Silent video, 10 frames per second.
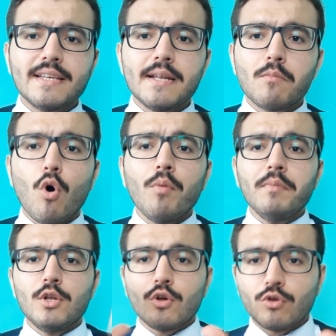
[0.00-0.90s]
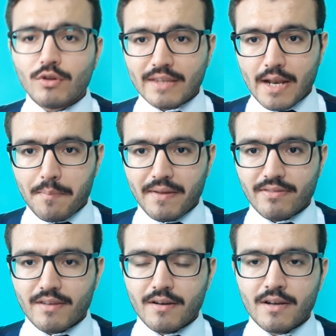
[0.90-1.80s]
diyelim 10 milyon lot talep
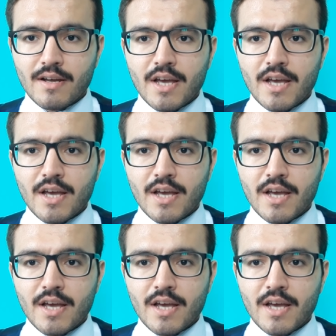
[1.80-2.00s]
etti.